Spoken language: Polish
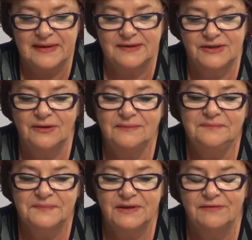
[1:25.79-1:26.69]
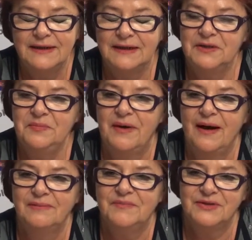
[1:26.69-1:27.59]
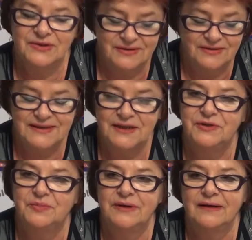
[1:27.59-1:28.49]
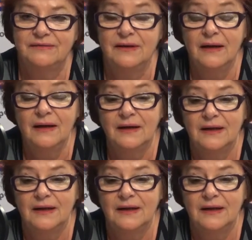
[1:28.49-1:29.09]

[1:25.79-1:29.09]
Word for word: co nowa ekipa rządząca się pojawia,